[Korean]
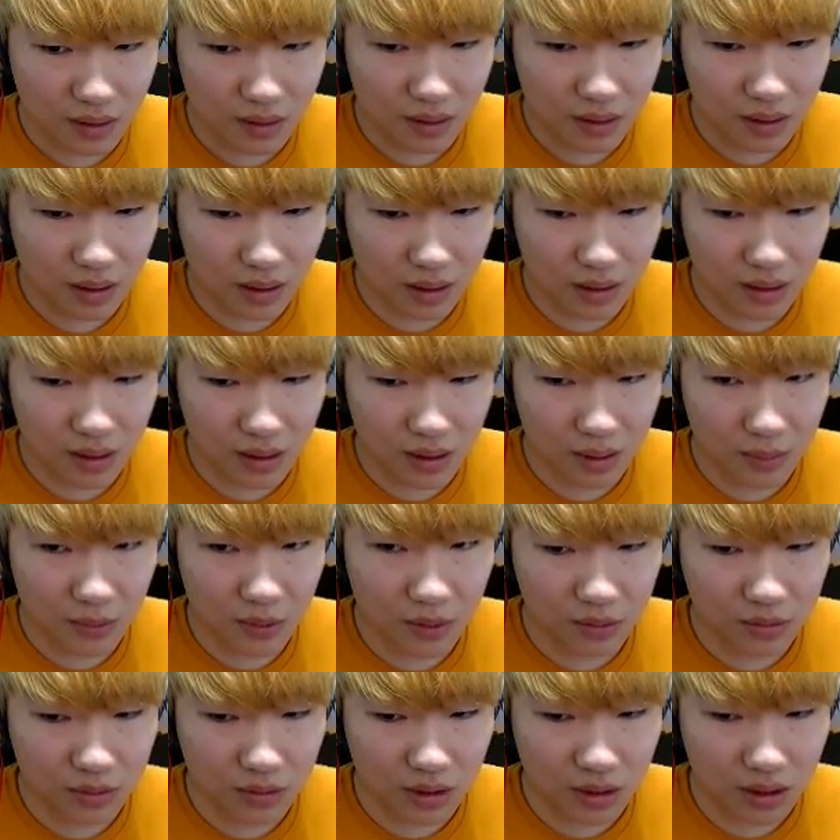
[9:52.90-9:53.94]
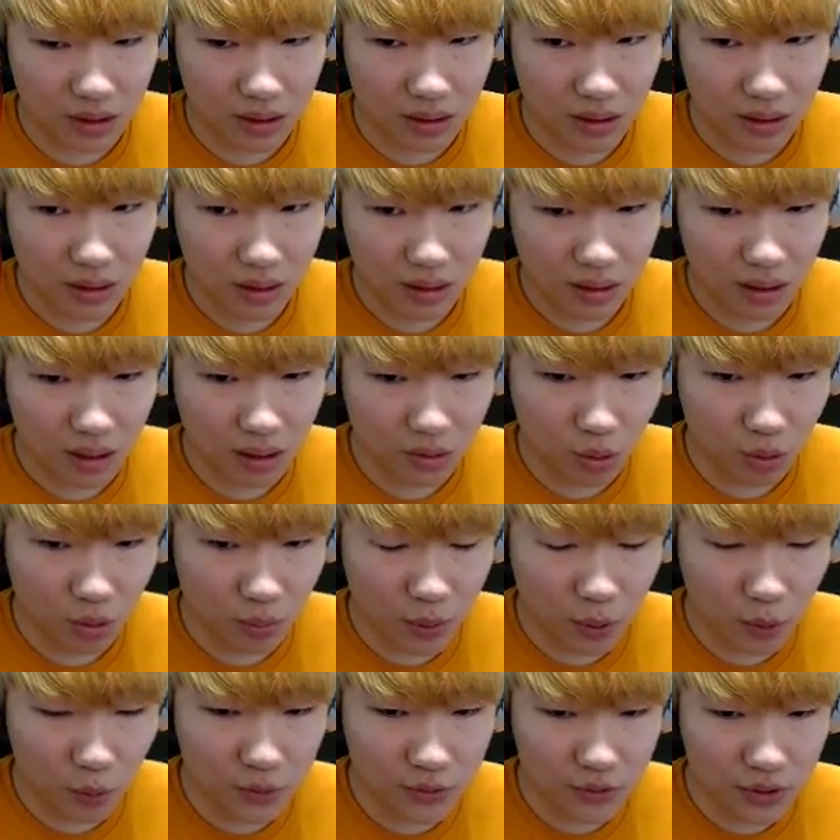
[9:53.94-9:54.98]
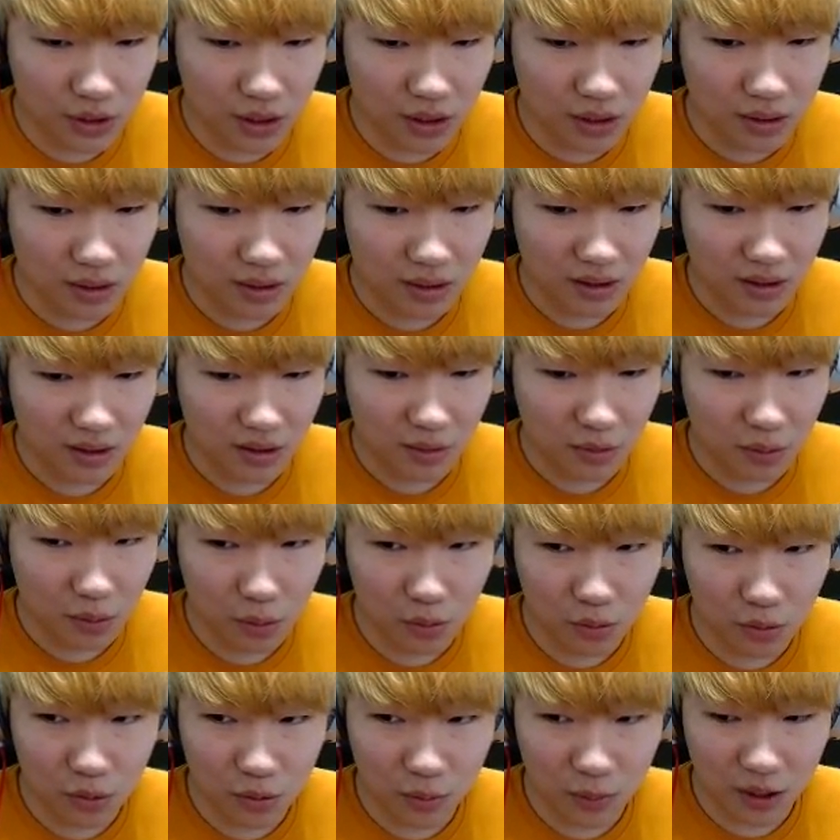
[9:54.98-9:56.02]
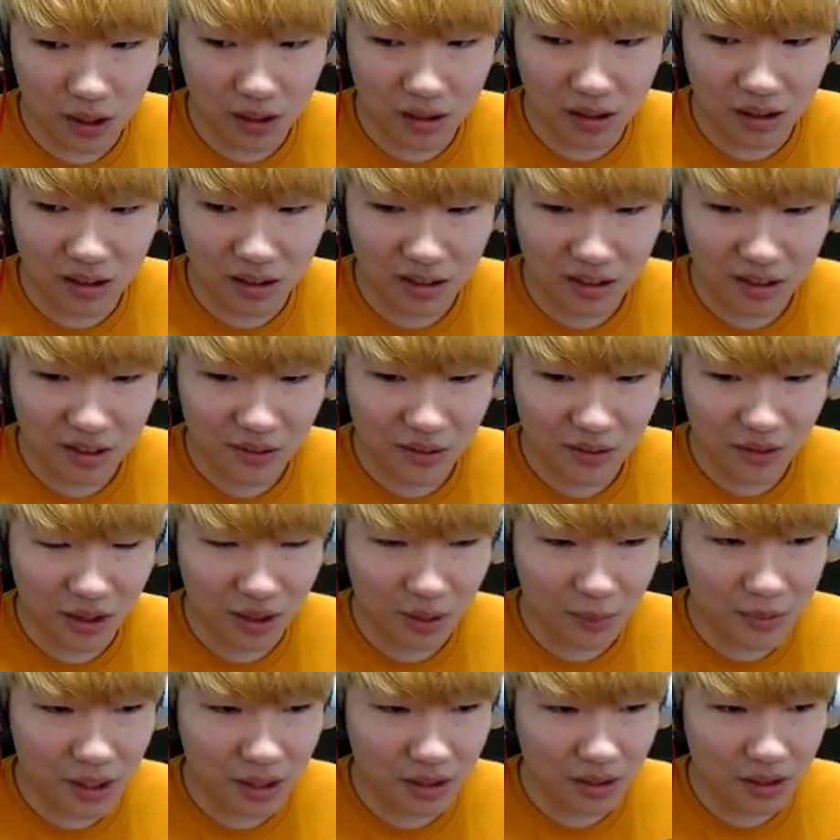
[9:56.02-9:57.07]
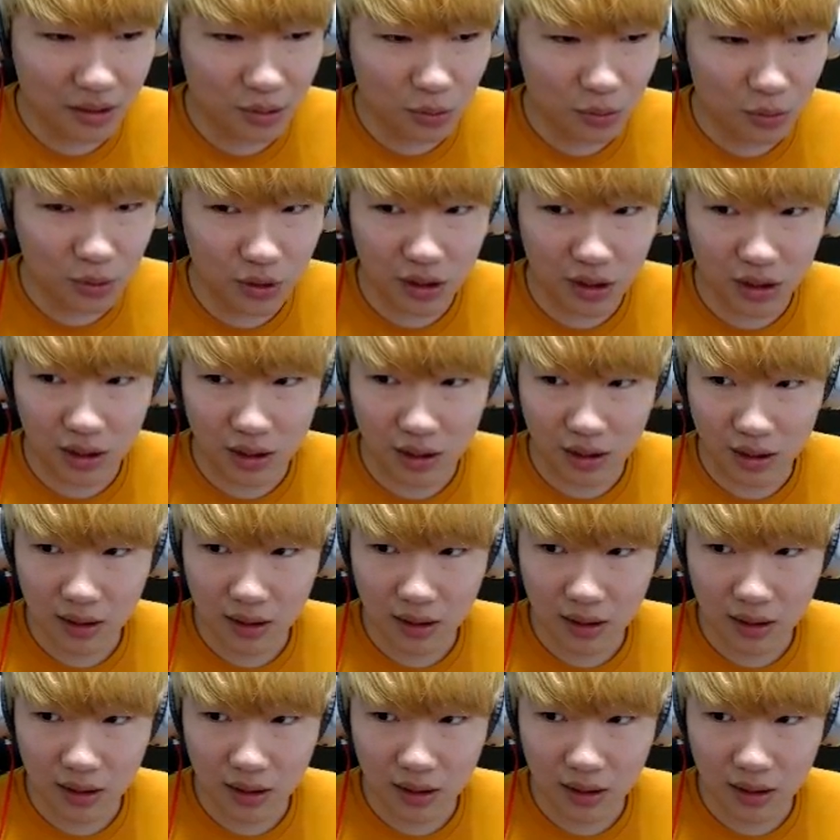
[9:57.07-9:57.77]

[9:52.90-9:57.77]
아 키가 필요하구나 아 너무 배고픈데? 얼굴 봐 내가 미안할 정도야